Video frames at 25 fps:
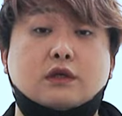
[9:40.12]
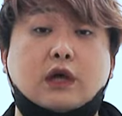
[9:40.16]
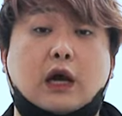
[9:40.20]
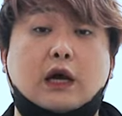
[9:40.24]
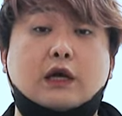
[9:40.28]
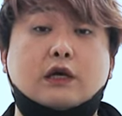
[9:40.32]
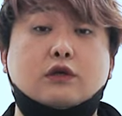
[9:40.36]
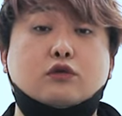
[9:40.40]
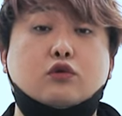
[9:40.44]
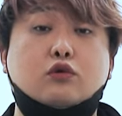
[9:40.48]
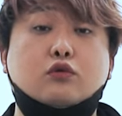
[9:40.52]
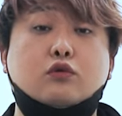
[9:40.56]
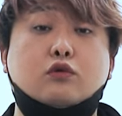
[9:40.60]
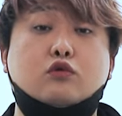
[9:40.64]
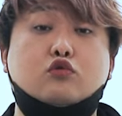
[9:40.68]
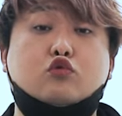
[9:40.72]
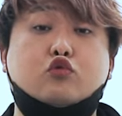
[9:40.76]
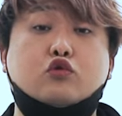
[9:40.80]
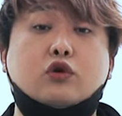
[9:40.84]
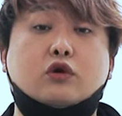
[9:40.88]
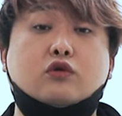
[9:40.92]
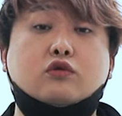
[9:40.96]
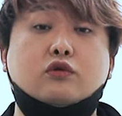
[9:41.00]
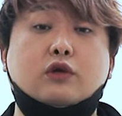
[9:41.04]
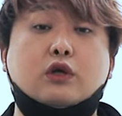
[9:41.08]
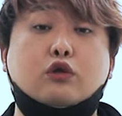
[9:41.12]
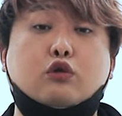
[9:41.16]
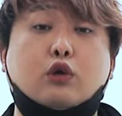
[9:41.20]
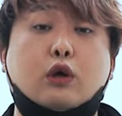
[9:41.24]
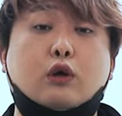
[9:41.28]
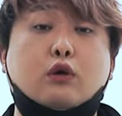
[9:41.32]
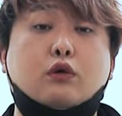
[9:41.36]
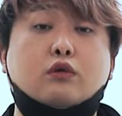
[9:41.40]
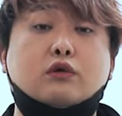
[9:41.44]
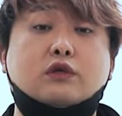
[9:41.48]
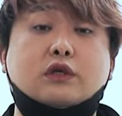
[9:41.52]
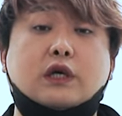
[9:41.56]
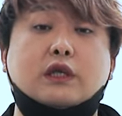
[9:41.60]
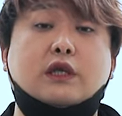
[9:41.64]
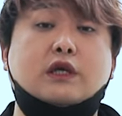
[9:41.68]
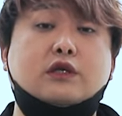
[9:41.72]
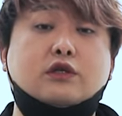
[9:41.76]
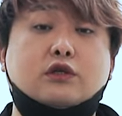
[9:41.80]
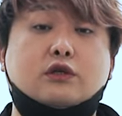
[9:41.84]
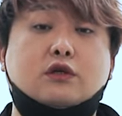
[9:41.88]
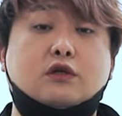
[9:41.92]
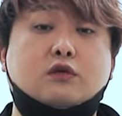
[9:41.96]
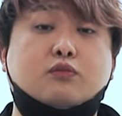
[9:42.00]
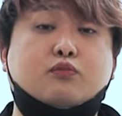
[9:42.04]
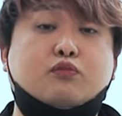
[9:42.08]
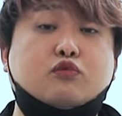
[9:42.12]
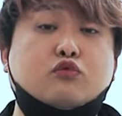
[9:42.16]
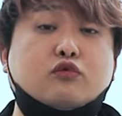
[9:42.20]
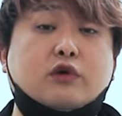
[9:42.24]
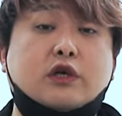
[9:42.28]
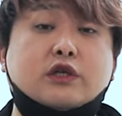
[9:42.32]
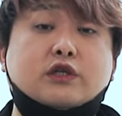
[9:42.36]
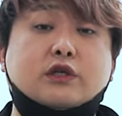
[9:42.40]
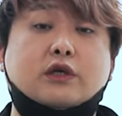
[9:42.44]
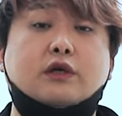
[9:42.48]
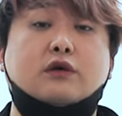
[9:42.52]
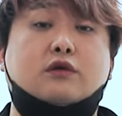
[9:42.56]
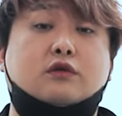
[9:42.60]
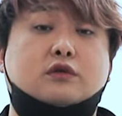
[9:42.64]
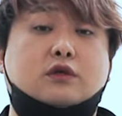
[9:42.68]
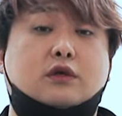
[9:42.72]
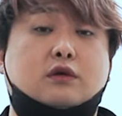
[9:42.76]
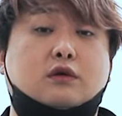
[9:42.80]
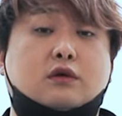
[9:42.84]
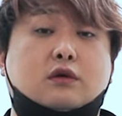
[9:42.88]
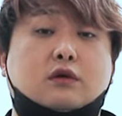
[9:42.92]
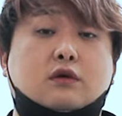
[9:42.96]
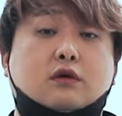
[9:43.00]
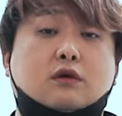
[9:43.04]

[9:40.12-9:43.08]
자기 손으로 주력군의 퇴로를 차단시켜서 붕괴시킨 거잖아.